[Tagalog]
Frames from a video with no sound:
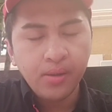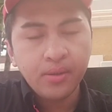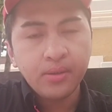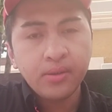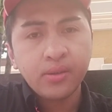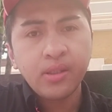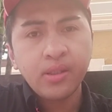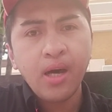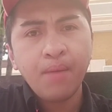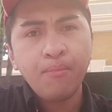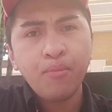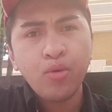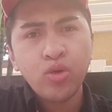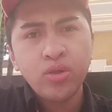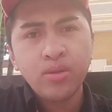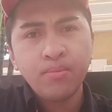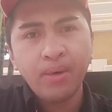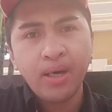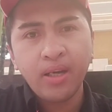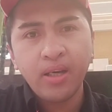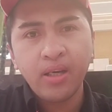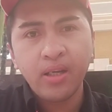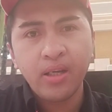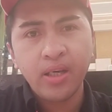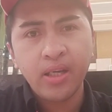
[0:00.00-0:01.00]
Tapos
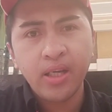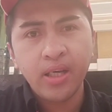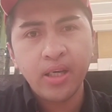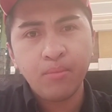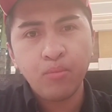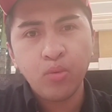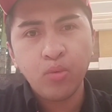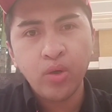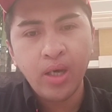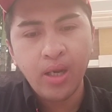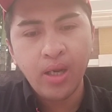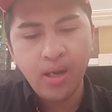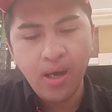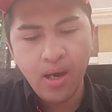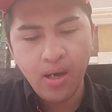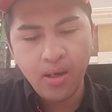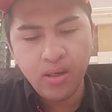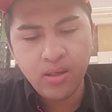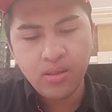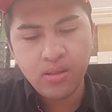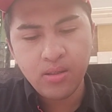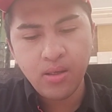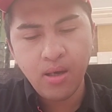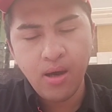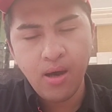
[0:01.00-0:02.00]
marininig mo na lang
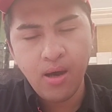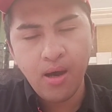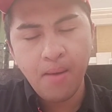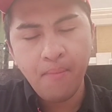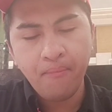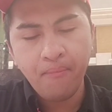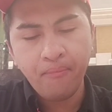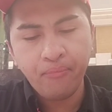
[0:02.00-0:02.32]
sa